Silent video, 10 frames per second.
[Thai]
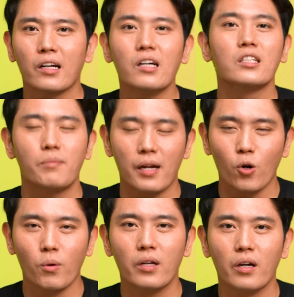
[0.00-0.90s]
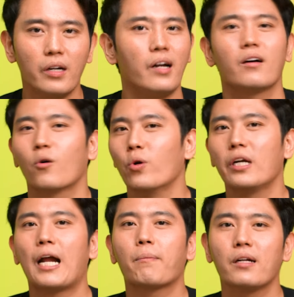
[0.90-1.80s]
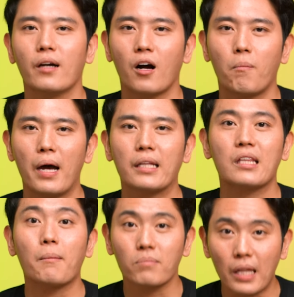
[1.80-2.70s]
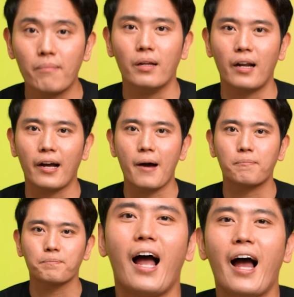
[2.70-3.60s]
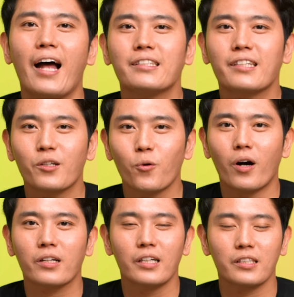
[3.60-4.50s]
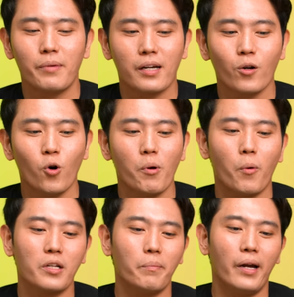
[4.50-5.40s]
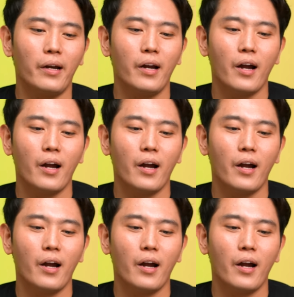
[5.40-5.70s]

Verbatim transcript: กึ่งสำเร็จรูปเยอะๆเนี่ยคุณได้รับเกลือเข้าไปเต็มๆเลยละครับ อาหารสะดวกกึ่งสำเร็จรูปไม่ว่าจะเป็น